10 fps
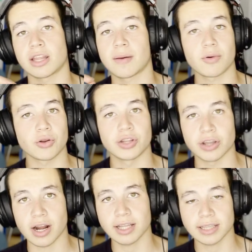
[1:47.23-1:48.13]
наоборот не
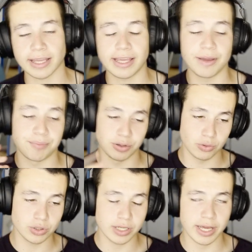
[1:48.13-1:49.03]
рад, какие
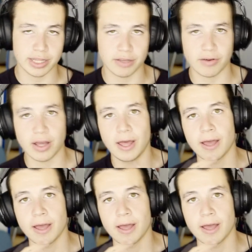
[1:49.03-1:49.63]
плюсы этого,